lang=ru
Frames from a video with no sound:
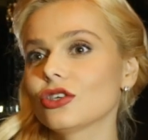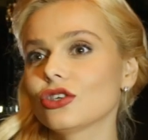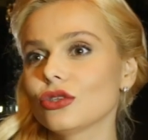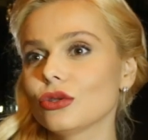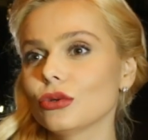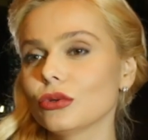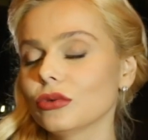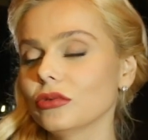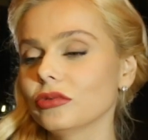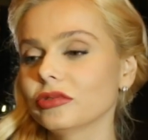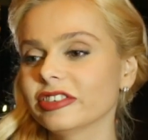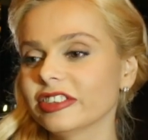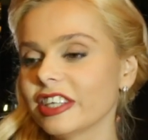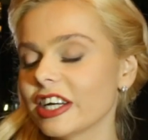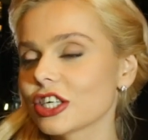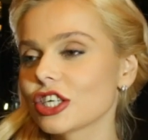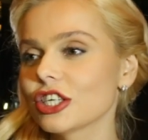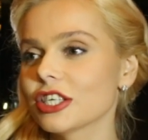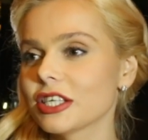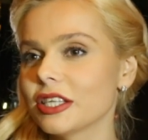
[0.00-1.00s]
что в
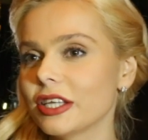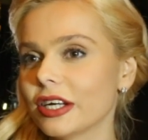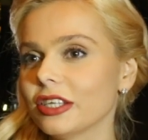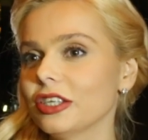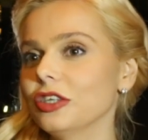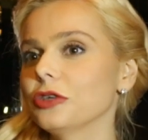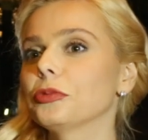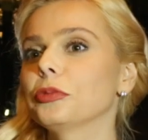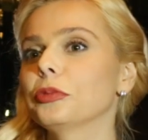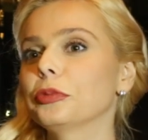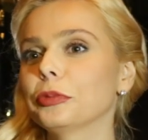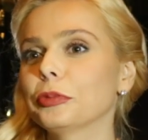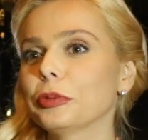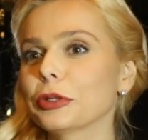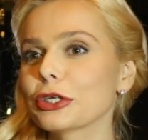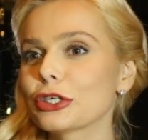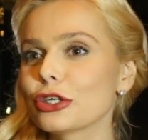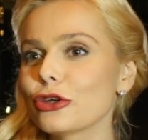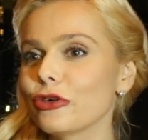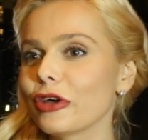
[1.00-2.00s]
нашей стране
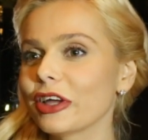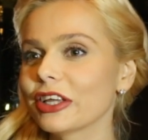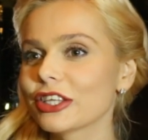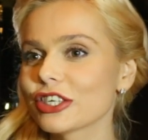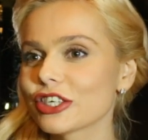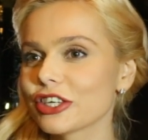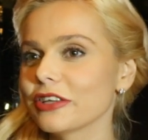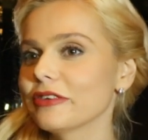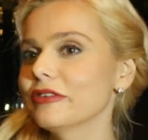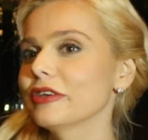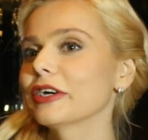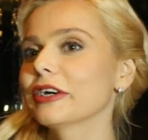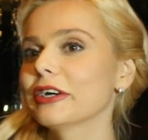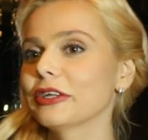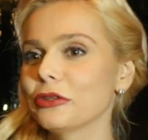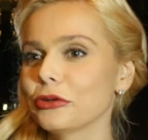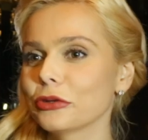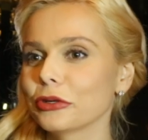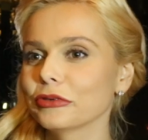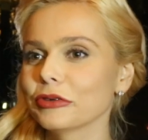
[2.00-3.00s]
проживает человек,
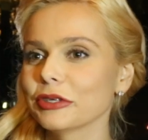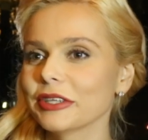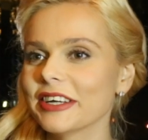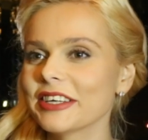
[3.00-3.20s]
которого